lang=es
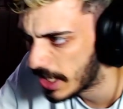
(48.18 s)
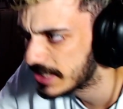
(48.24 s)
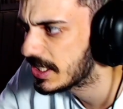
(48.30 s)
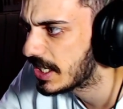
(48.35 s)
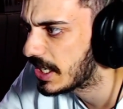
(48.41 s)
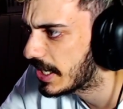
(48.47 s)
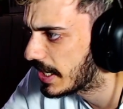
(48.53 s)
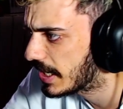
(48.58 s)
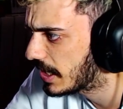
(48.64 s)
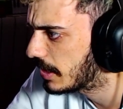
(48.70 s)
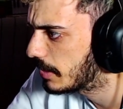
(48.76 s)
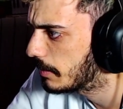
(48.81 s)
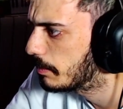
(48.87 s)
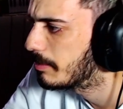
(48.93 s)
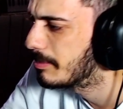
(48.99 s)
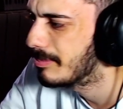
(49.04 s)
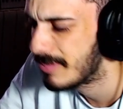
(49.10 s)
ese garaje.
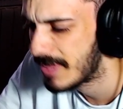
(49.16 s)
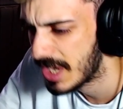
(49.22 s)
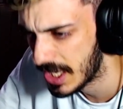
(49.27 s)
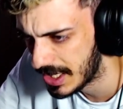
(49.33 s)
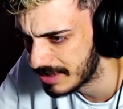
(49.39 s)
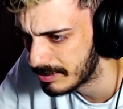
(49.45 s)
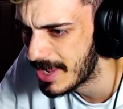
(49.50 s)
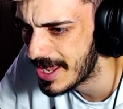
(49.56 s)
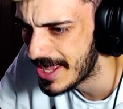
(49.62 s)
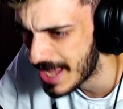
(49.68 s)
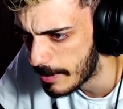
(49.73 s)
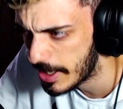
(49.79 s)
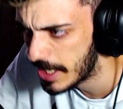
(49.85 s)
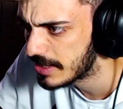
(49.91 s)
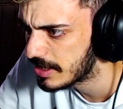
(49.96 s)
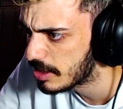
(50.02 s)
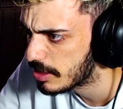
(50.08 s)
Me, llama
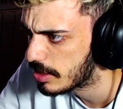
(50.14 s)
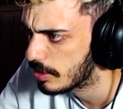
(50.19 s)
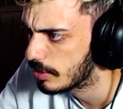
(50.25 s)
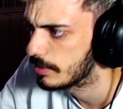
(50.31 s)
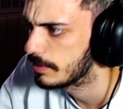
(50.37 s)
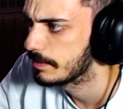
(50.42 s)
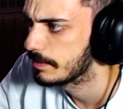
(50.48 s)
la atención.